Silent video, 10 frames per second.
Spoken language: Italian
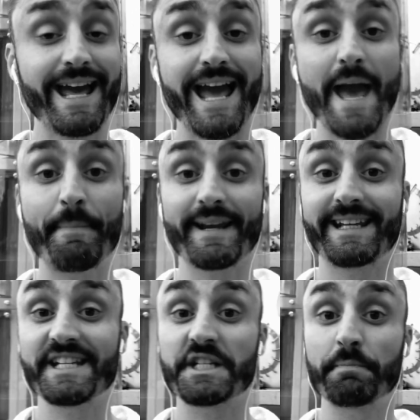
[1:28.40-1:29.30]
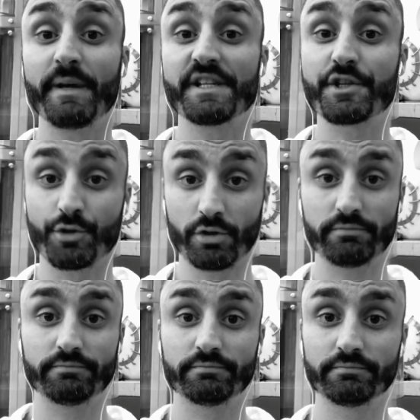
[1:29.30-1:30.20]
è perché
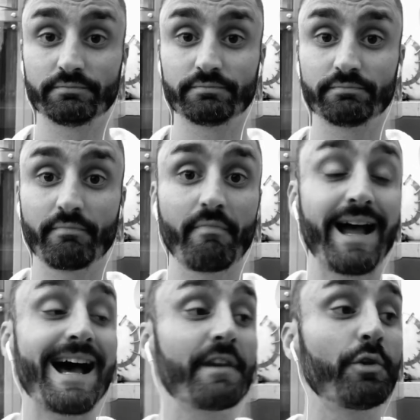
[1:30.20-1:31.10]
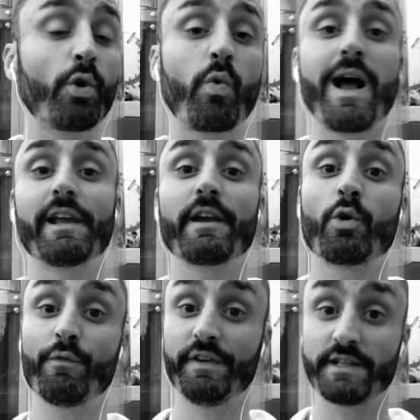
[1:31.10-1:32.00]
spesso hanno qualche
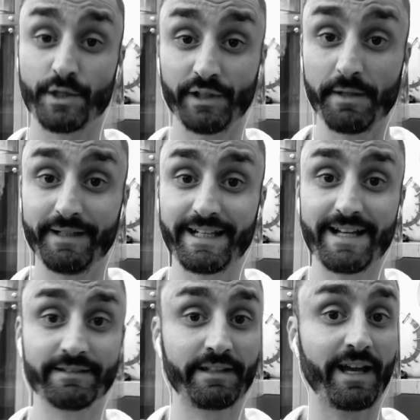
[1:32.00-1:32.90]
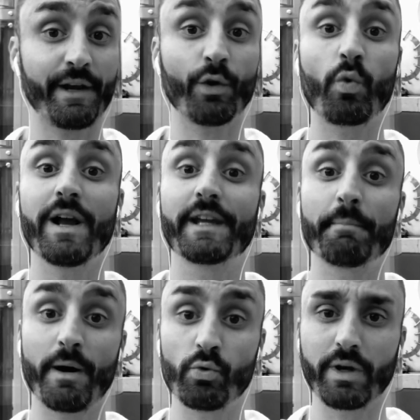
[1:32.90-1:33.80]
convinzione limitante, hanno qualche
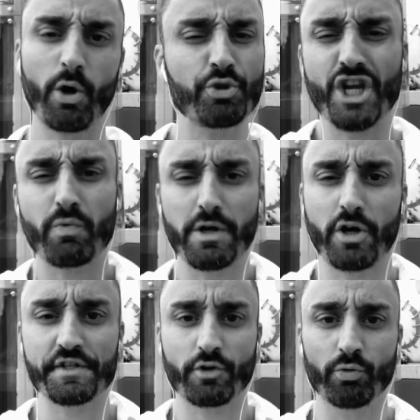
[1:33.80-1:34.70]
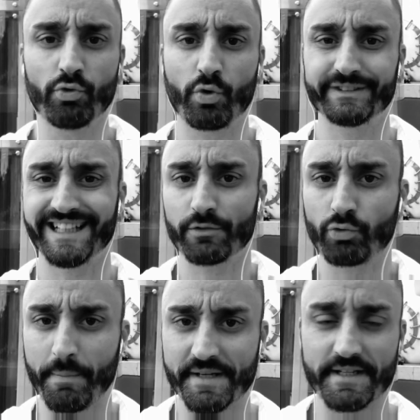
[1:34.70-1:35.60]
paura o c'è qualcosa comunque nella
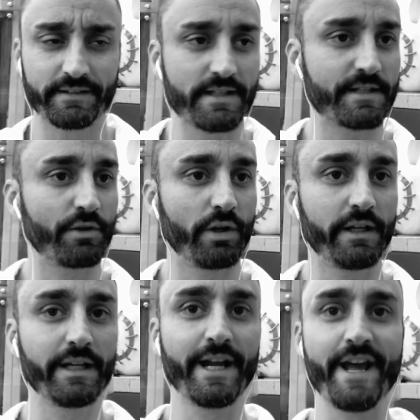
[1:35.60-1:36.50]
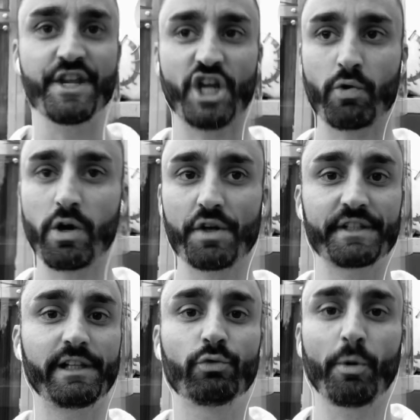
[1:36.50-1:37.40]
tua presentazione, c'è qualcosa
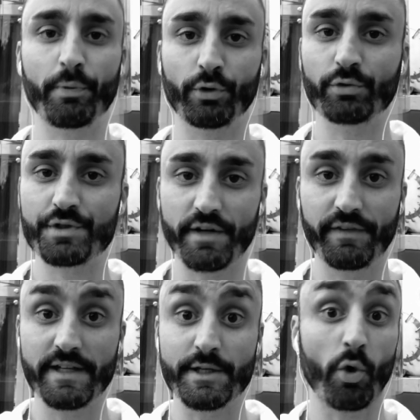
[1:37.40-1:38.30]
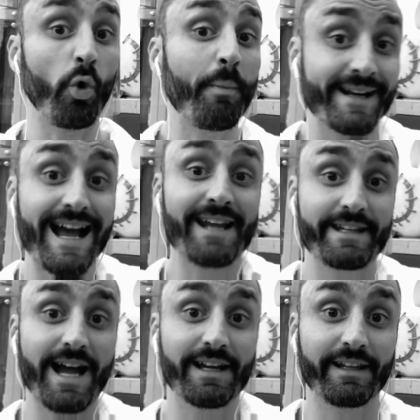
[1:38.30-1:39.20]
nel tuo prodotto o servizio o
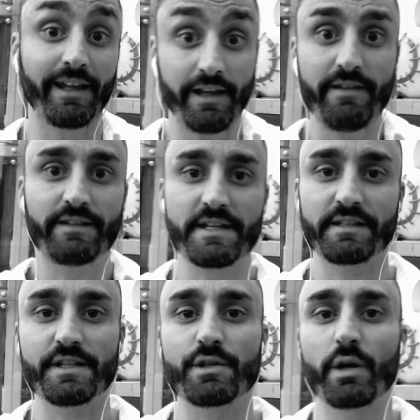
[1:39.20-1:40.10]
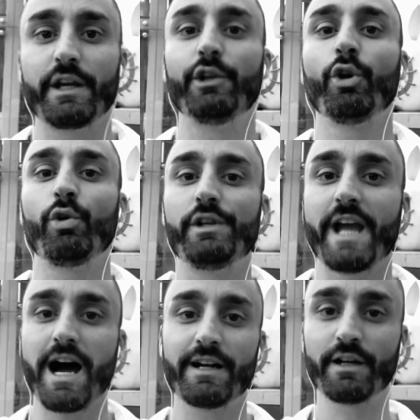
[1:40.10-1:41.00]
magari anche in te stesso che non li
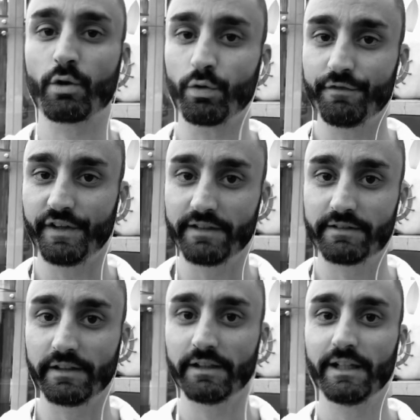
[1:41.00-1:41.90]
ha convinti